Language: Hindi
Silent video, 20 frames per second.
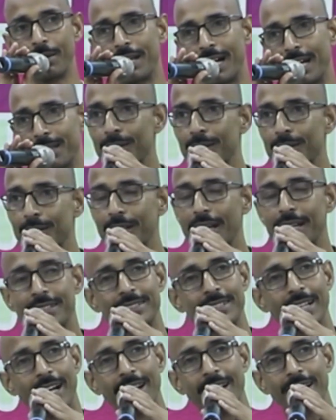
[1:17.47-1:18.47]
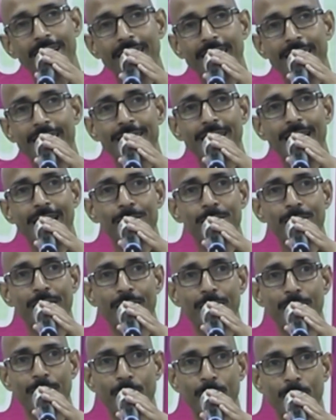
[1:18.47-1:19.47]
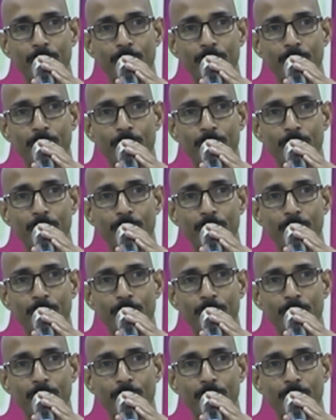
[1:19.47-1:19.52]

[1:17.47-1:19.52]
में भी सारे ग्रह ऐसे आत्मनिर्भर